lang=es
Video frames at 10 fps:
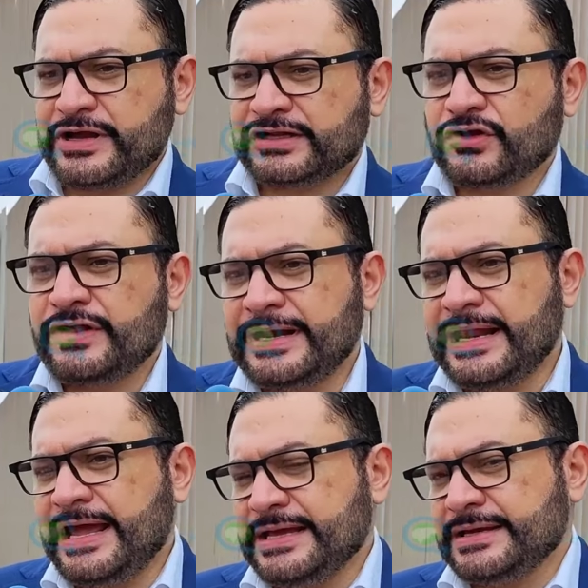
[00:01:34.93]
proyecto de
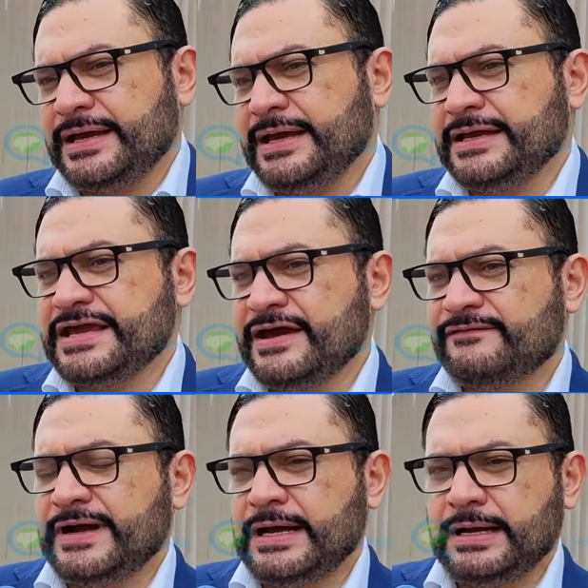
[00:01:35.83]
ley eh,
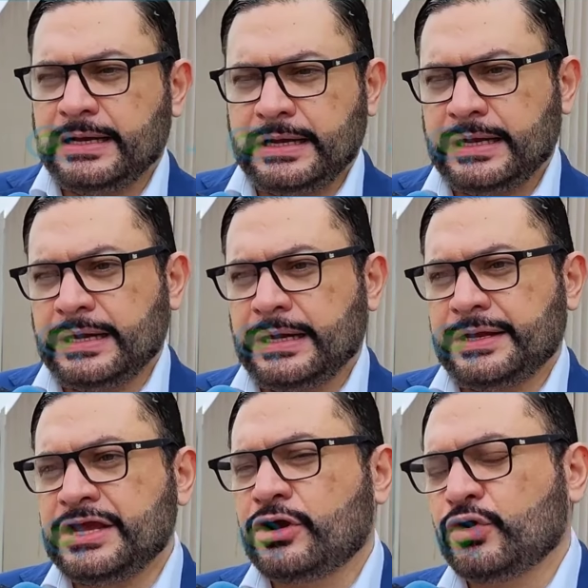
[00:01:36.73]

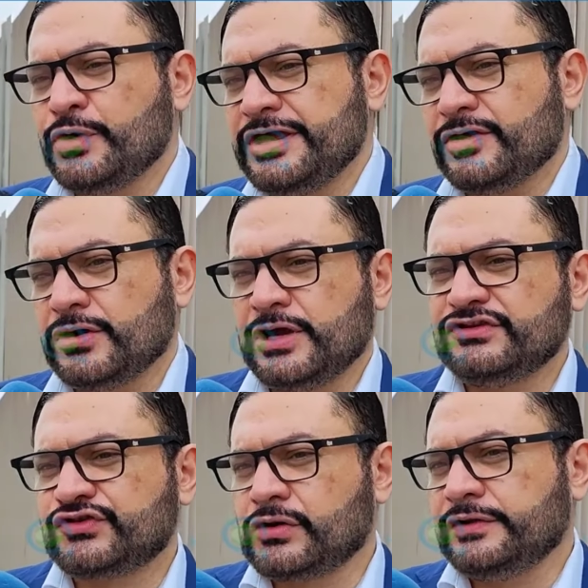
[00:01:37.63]
lleva incluido
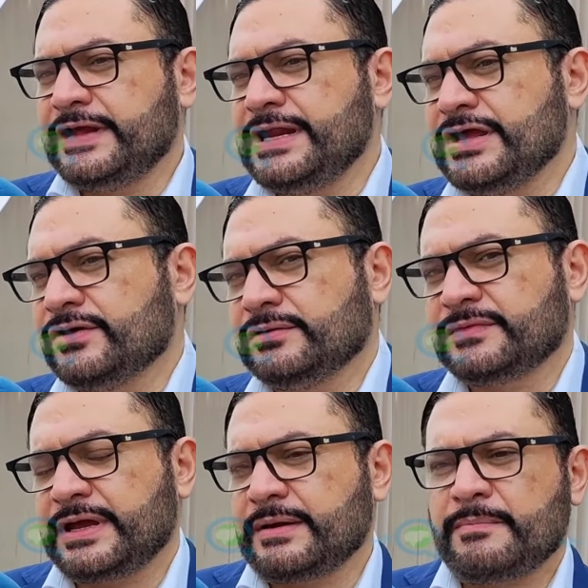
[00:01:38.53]
en su contenido
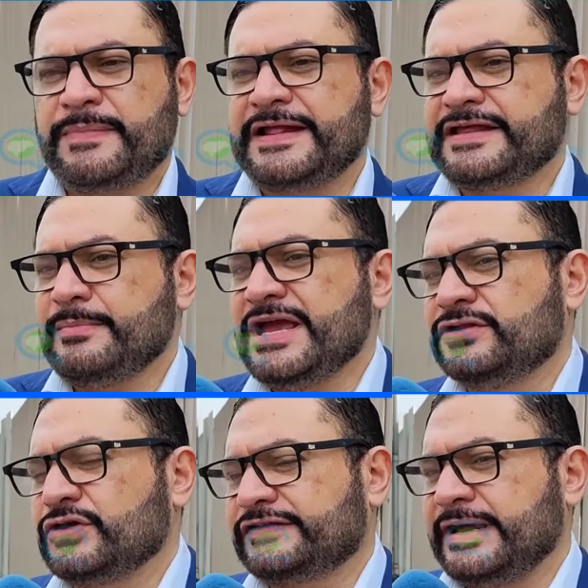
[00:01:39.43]

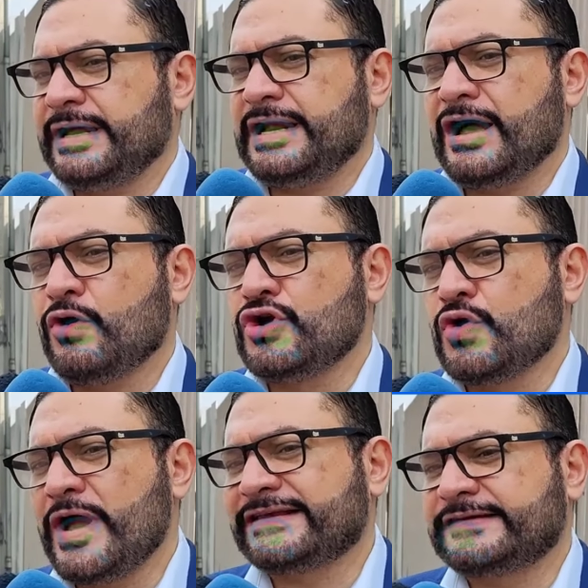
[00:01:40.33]
planteamientos que la
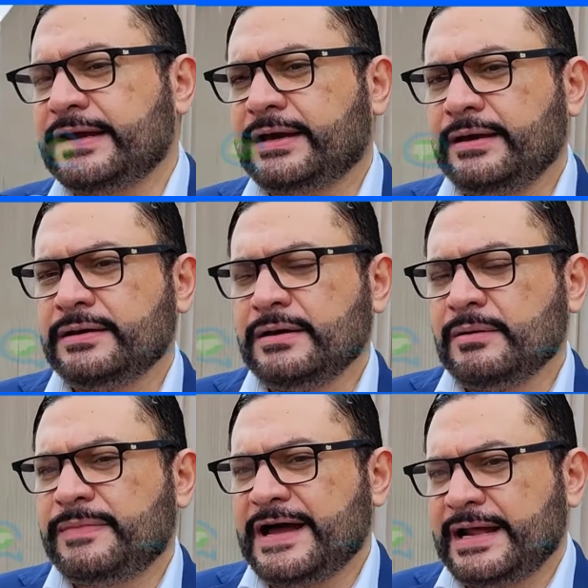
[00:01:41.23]
ONU exige
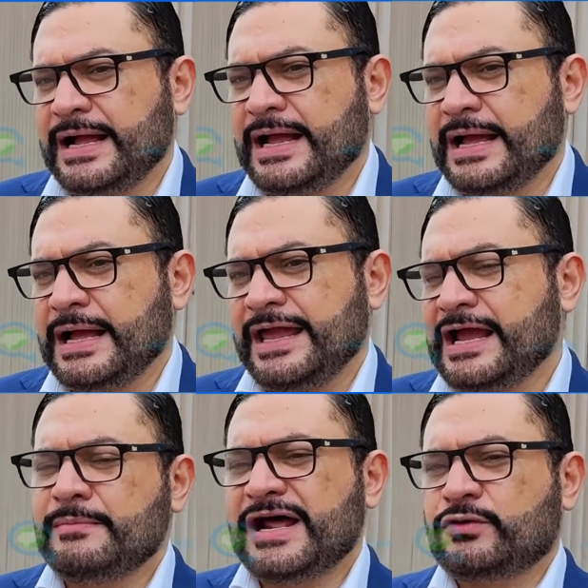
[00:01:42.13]
para,
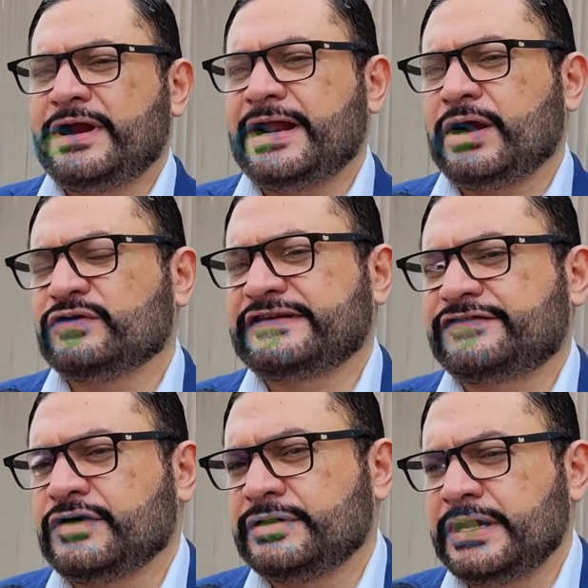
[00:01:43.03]
en el marco de la
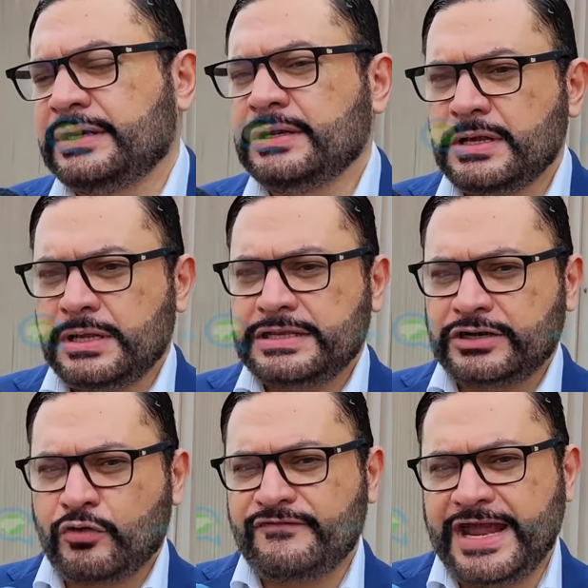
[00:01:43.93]
negociación del,
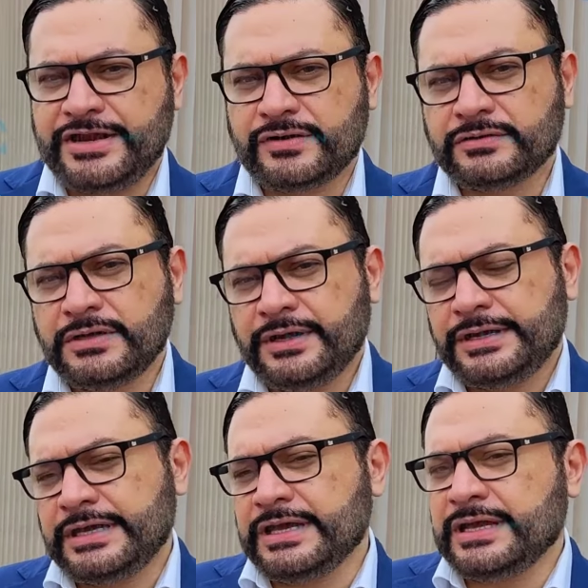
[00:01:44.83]
convenio.
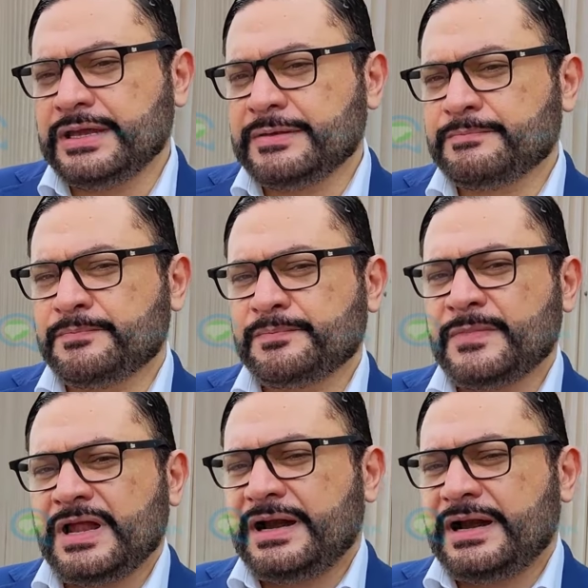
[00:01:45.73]
Y mm,